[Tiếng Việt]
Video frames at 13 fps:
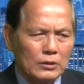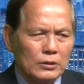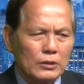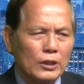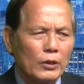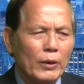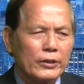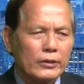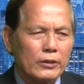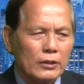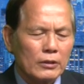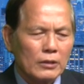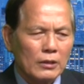kế hoạch
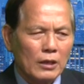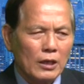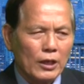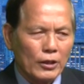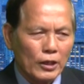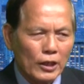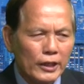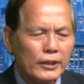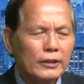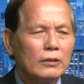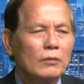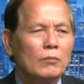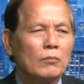uh, lớn
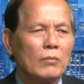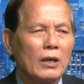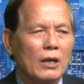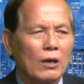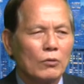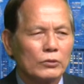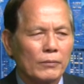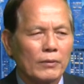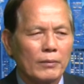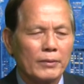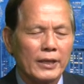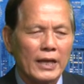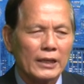mà ông tập cận
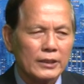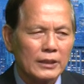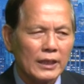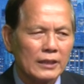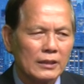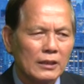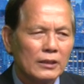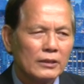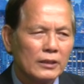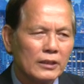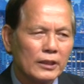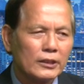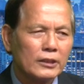bình đang tiến hành thì
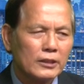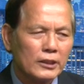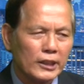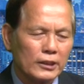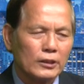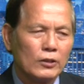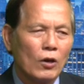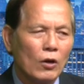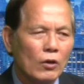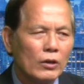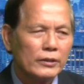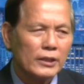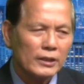cái trật tự đó
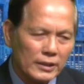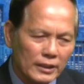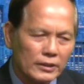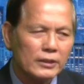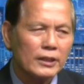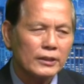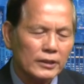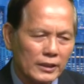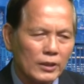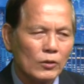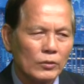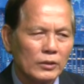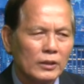chắc chắn sẽ được thay
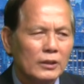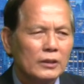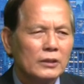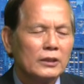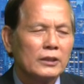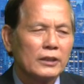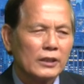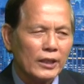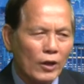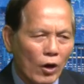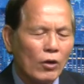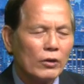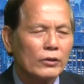đổi thì cái
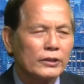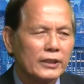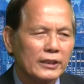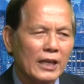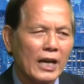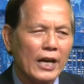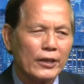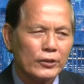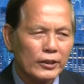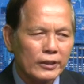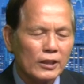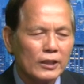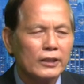đó nó sẽ tác hại
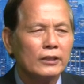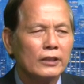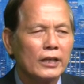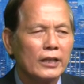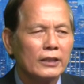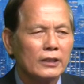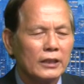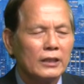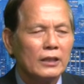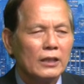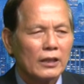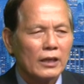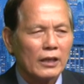rất lớn đến cái,
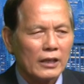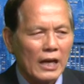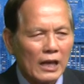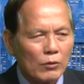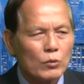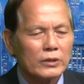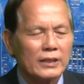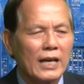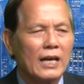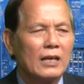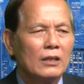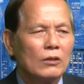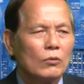các quốc gia
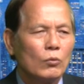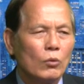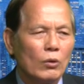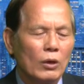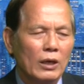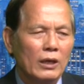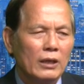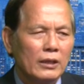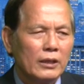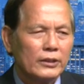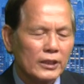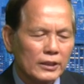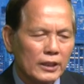của
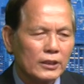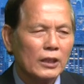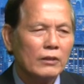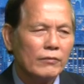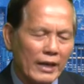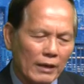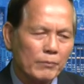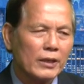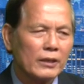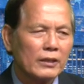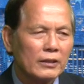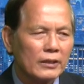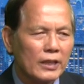trên thế giới và đặc biệt
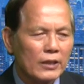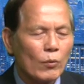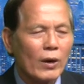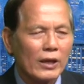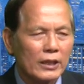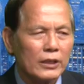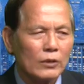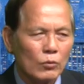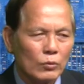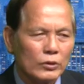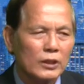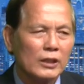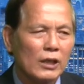đến Hoa Kỳ cũng
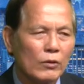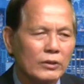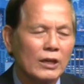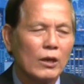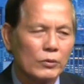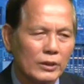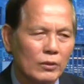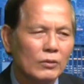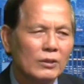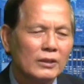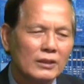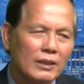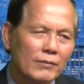như các quốc gia Âu Châu
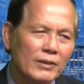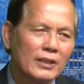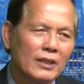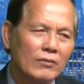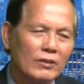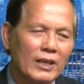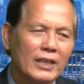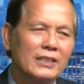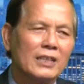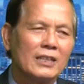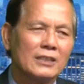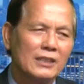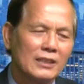thì bây giờ nãy
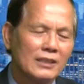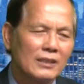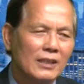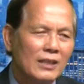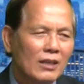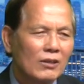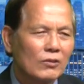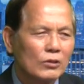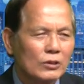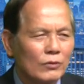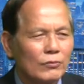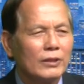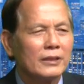giờ xin cô
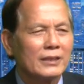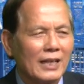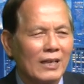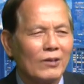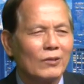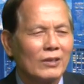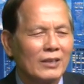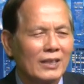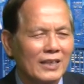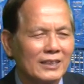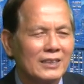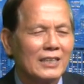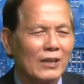Trương Phương chào
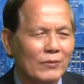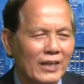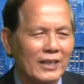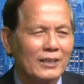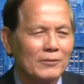khán giả của đài